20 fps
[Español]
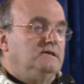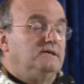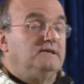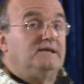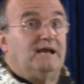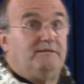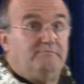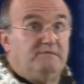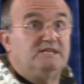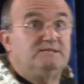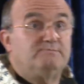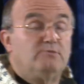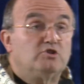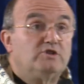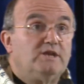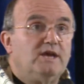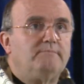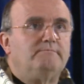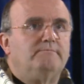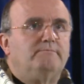Y al mismo
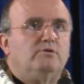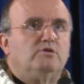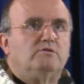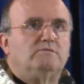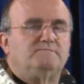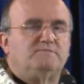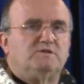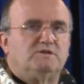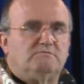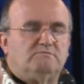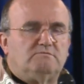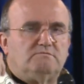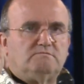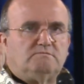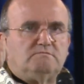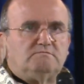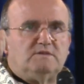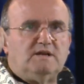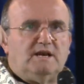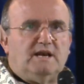tiempo,
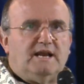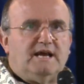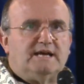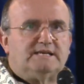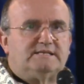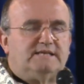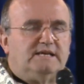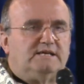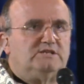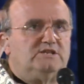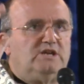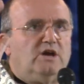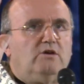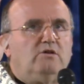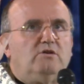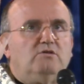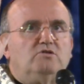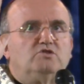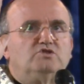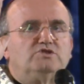la
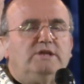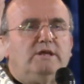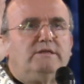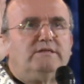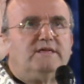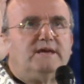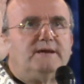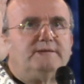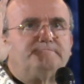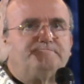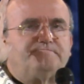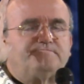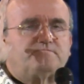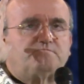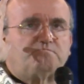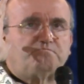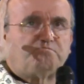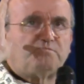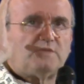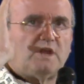ascensión nos
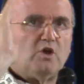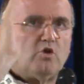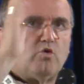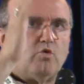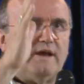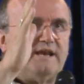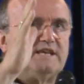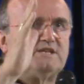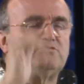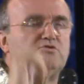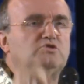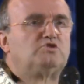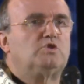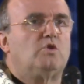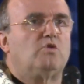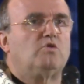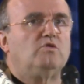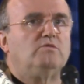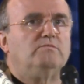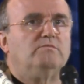dice cuál es
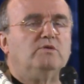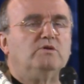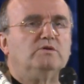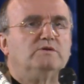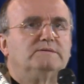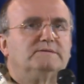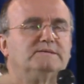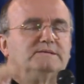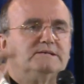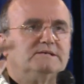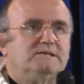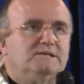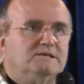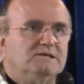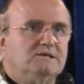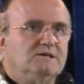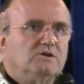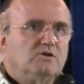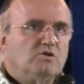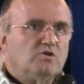nuestro rumbo
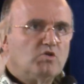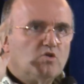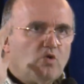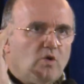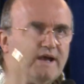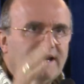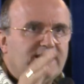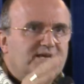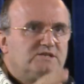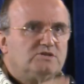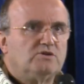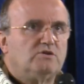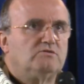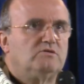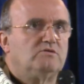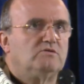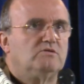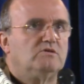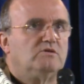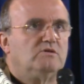
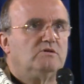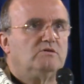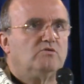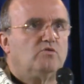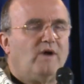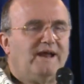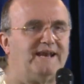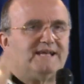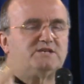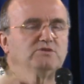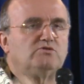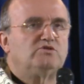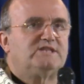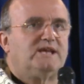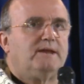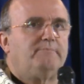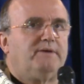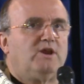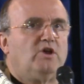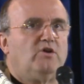son, cuál es
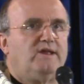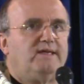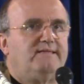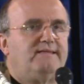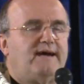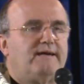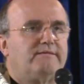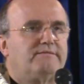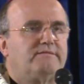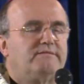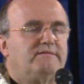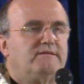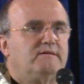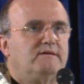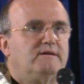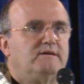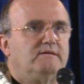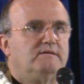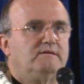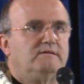nuestra prioridad
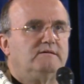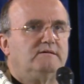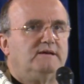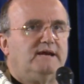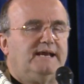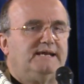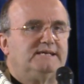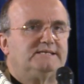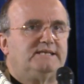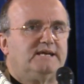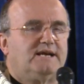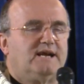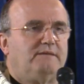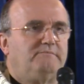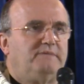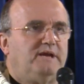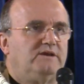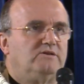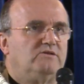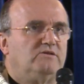en este
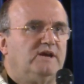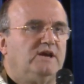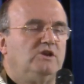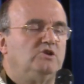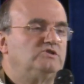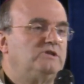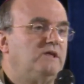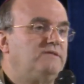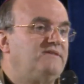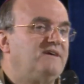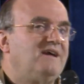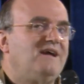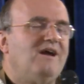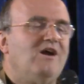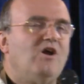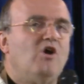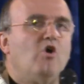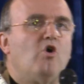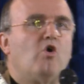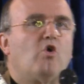camino y nos
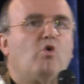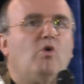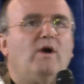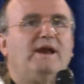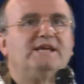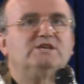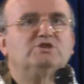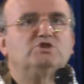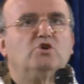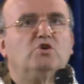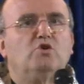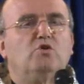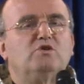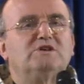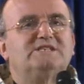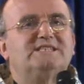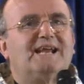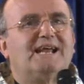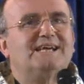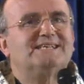dice cuáles son
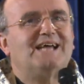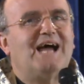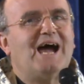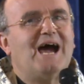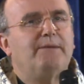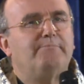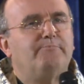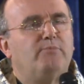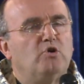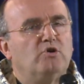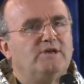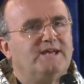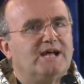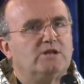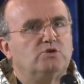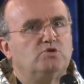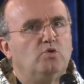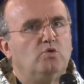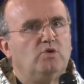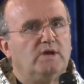nuestras
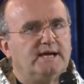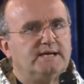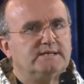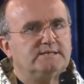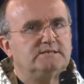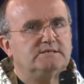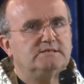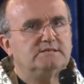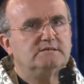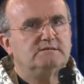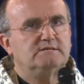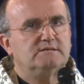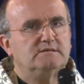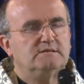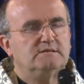apoyaturas